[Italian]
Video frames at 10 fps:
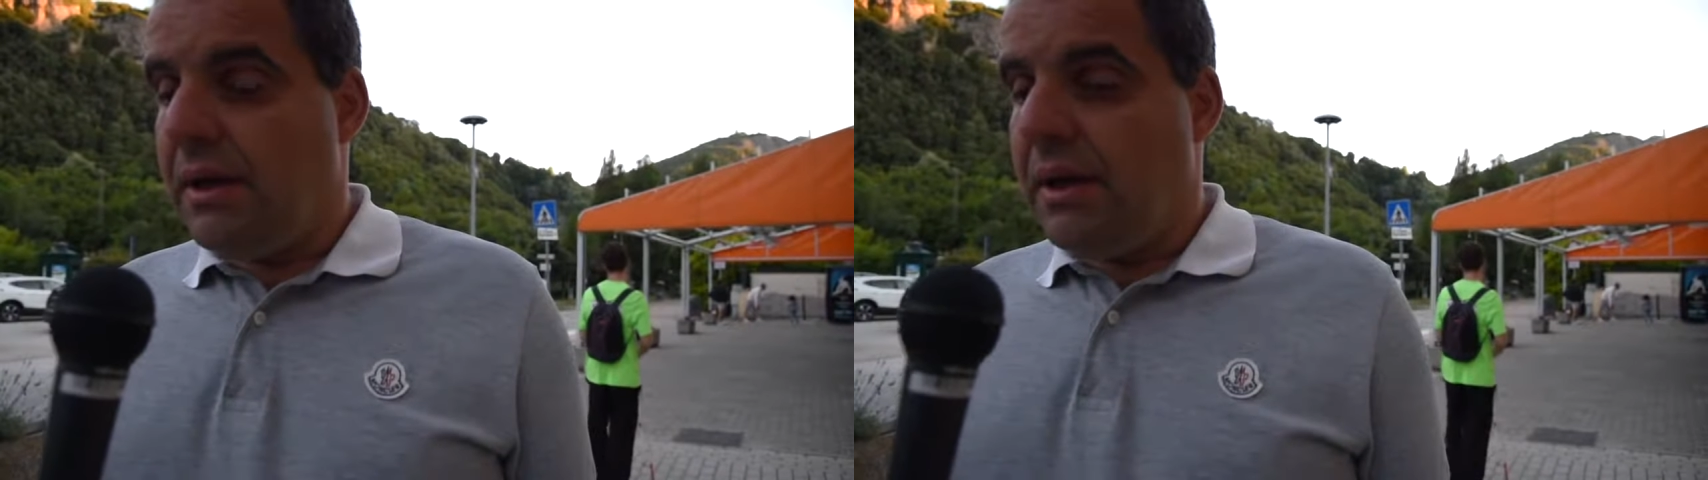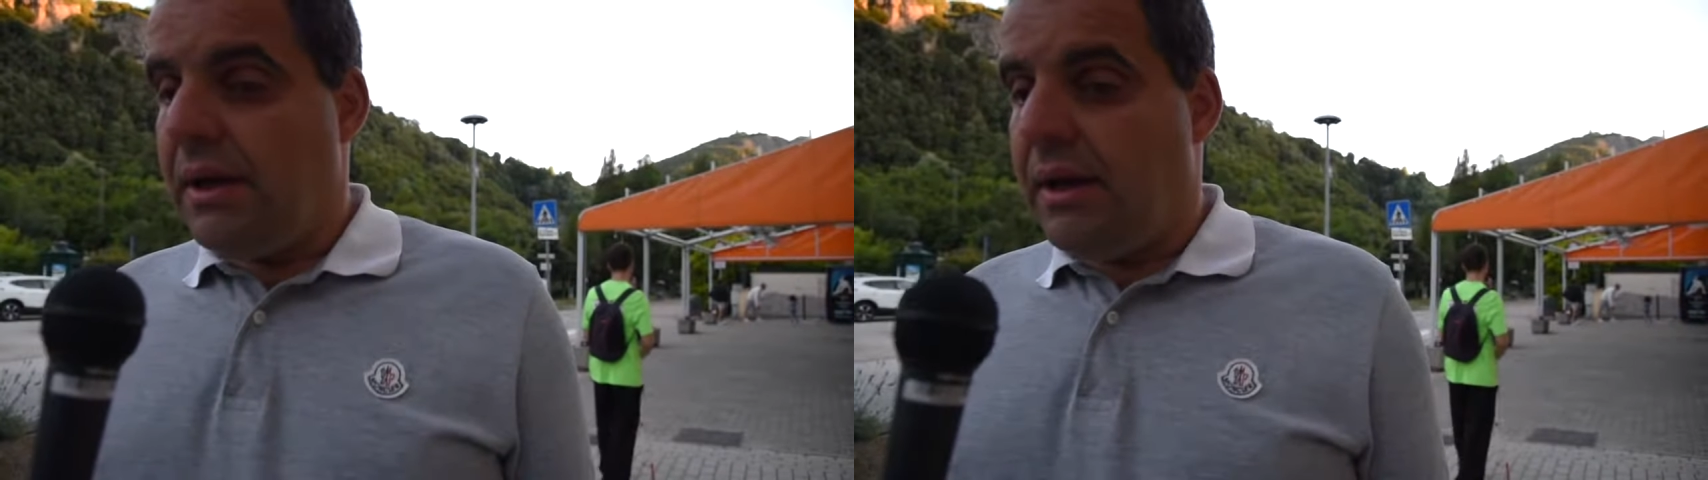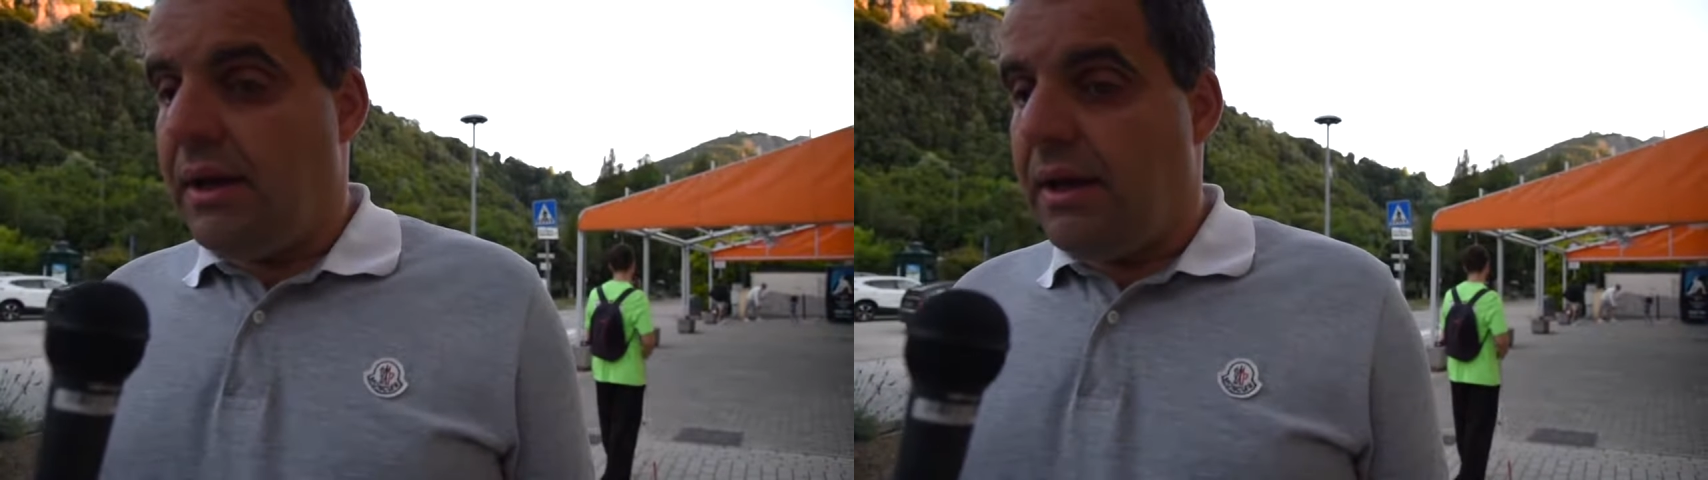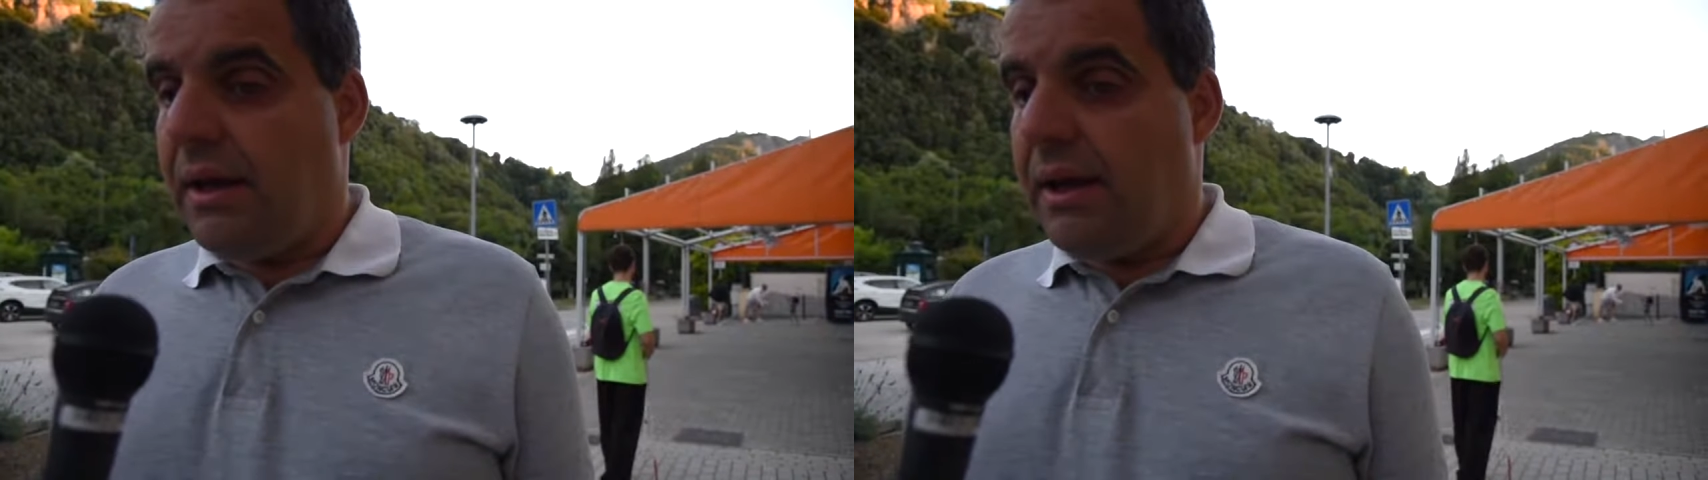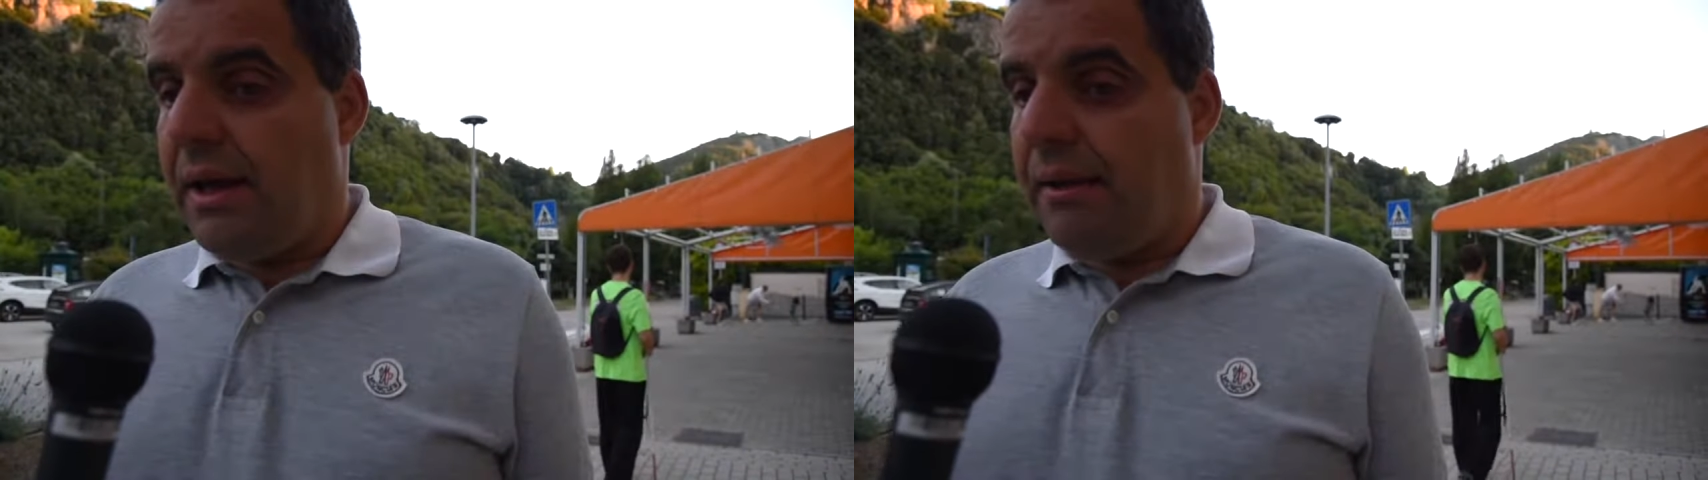
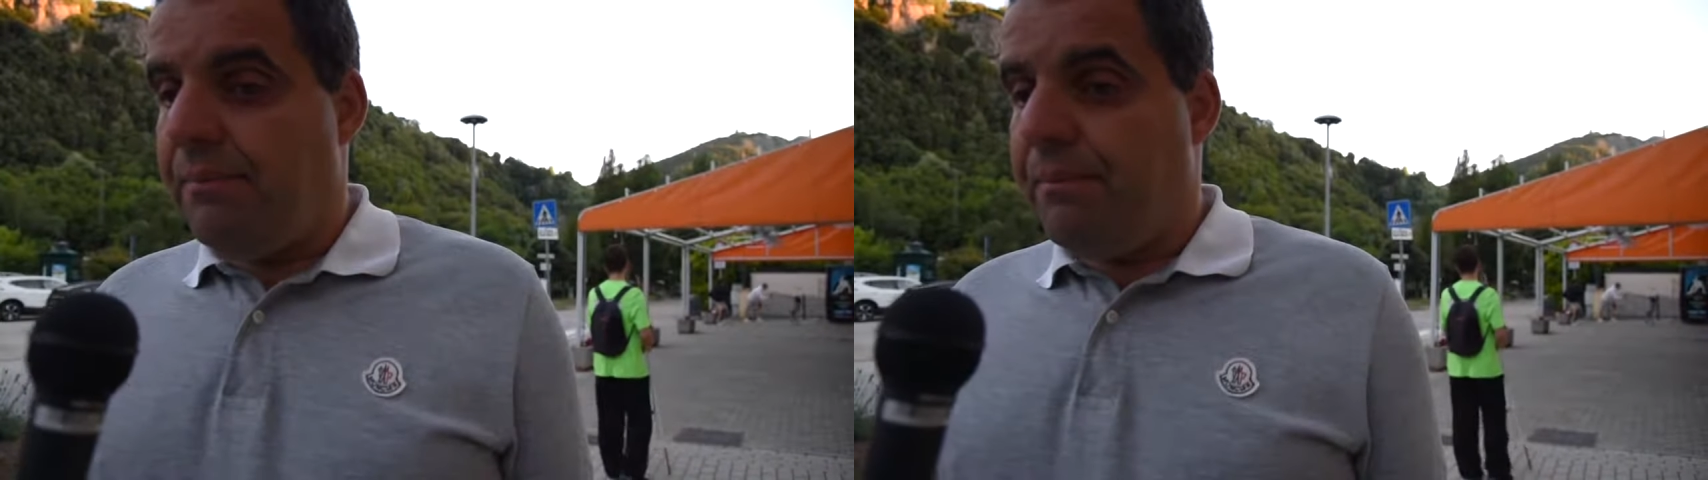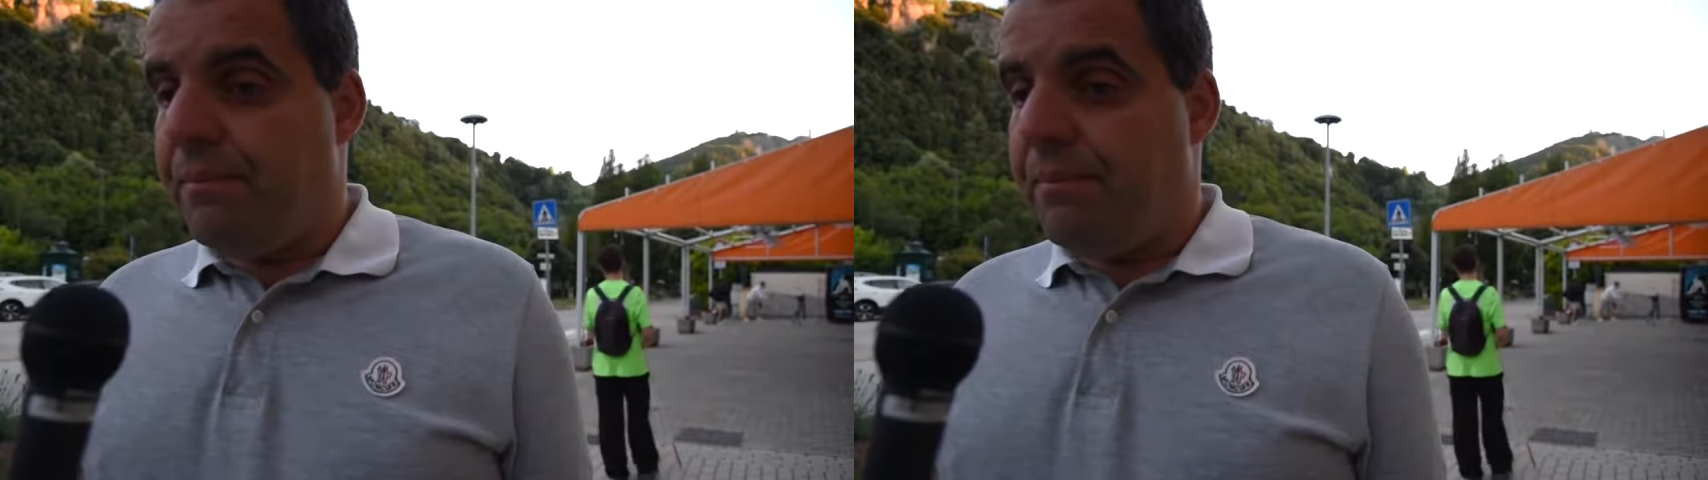e